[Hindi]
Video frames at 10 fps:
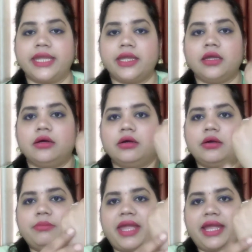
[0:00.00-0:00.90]
कि
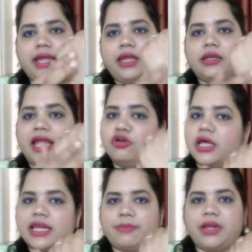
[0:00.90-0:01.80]
मैं
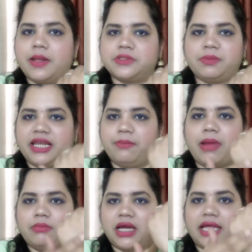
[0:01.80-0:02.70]
रेगुलरली अपनी लिप्स पे
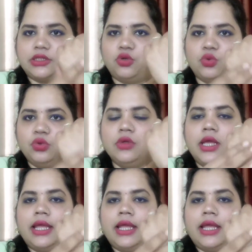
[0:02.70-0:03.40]
लिप बाम लगाती हूँ